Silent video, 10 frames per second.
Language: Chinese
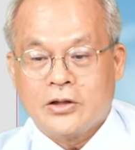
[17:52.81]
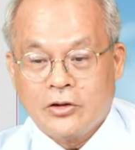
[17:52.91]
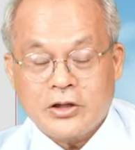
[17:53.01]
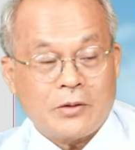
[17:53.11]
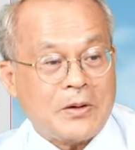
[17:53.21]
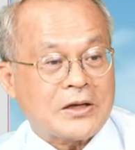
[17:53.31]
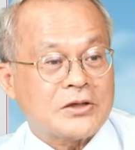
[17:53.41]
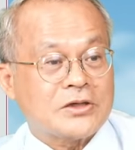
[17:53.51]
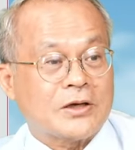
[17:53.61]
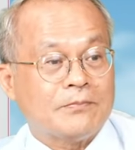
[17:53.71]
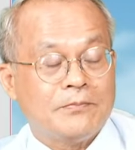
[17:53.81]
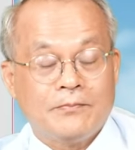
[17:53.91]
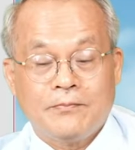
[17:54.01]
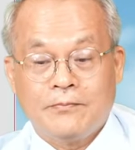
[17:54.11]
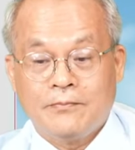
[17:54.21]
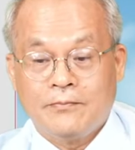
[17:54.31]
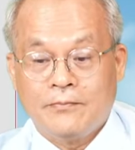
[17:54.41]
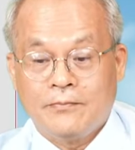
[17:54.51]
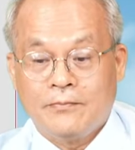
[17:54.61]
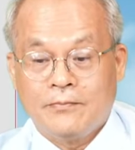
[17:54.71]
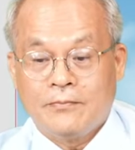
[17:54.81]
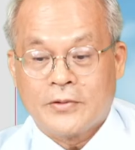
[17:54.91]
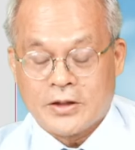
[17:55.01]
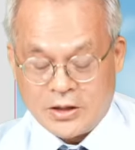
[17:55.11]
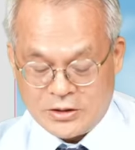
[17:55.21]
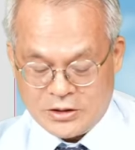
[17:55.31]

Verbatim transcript: 有一条半年线，K